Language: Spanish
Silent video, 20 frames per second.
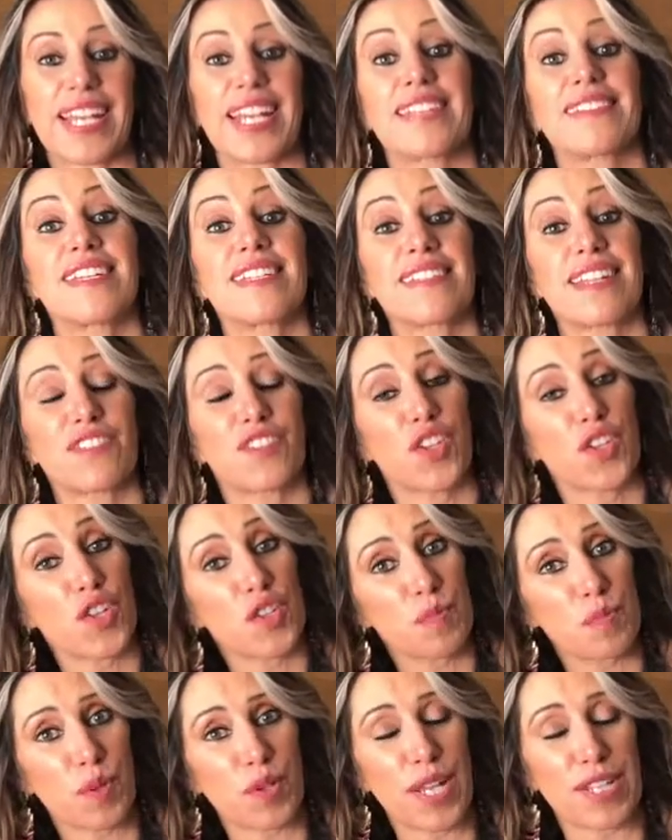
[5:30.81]
Gracias a
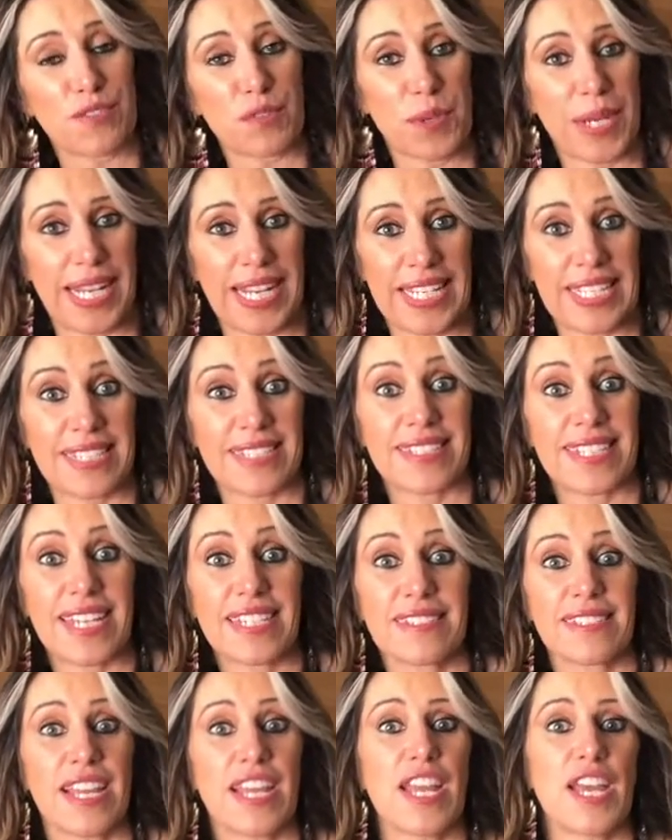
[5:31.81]
todos por las
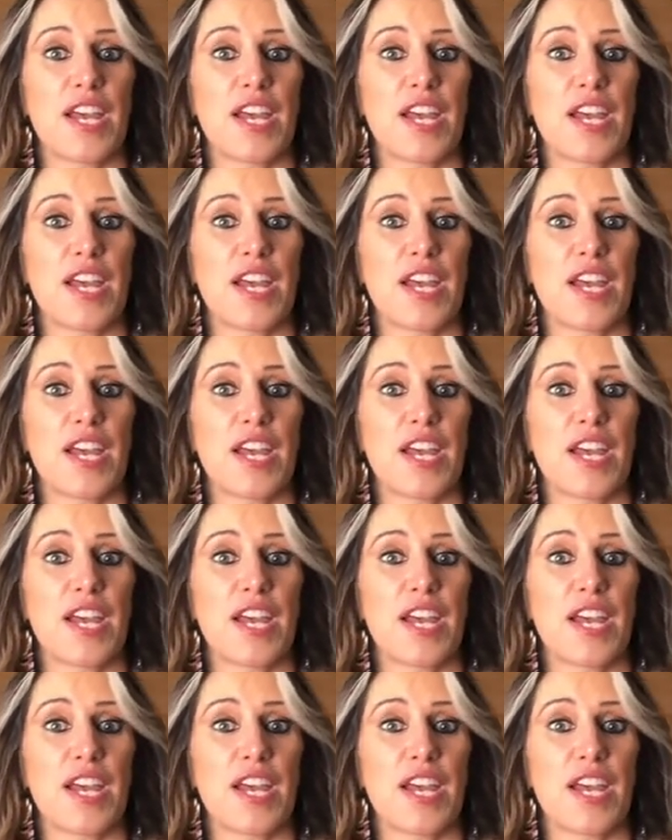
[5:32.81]
sugerencias.